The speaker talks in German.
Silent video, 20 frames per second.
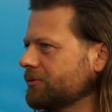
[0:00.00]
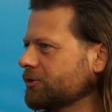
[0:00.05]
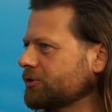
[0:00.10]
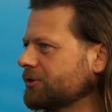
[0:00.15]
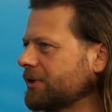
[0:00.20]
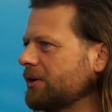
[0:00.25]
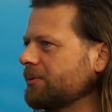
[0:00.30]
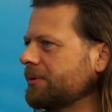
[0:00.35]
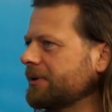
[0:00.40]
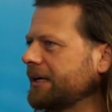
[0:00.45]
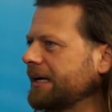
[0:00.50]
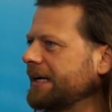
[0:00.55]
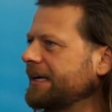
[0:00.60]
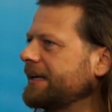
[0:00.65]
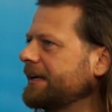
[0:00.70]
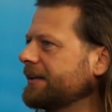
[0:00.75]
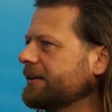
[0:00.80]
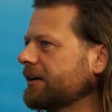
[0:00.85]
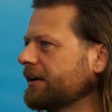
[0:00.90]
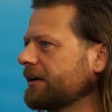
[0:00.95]
selber
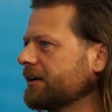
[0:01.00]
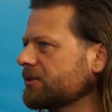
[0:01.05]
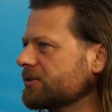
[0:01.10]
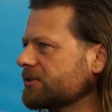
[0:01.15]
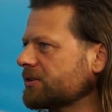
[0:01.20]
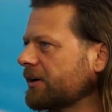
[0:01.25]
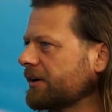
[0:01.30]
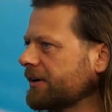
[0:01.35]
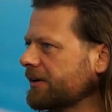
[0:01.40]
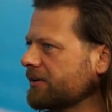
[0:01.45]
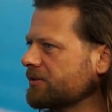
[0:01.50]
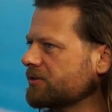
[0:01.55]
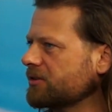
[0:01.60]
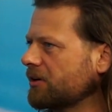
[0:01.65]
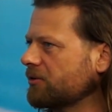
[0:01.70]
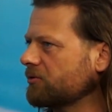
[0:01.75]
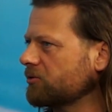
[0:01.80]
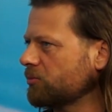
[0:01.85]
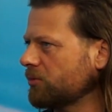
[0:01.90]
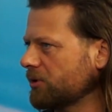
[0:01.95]
regenerieren, sage ich jetzt
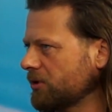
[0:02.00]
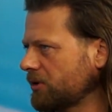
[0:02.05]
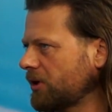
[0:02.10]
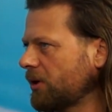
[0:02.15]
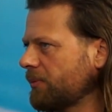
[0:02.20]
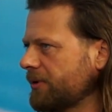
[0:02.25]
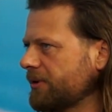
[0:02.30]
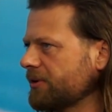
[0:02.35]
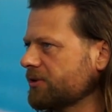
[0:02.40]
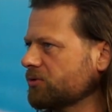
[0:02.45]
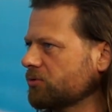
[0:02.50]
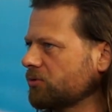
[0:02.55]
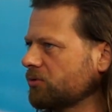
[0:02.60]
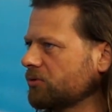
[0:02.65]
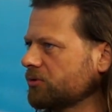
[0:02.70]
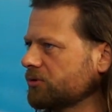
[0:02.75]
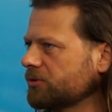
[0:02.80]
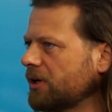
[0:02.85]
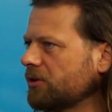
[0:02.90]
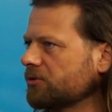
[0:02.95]
einfach mal. Kann man das
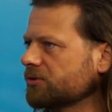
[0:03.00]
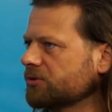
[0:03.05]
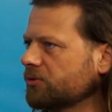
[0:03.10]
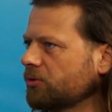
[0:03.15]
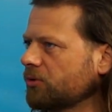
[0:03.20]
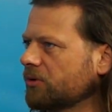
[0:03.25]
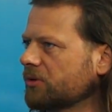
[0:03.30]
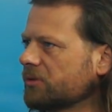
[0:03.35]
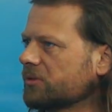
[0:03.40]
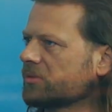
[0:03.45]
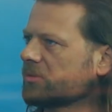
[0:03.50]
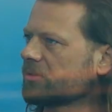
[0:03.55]
so, so ausdrücken?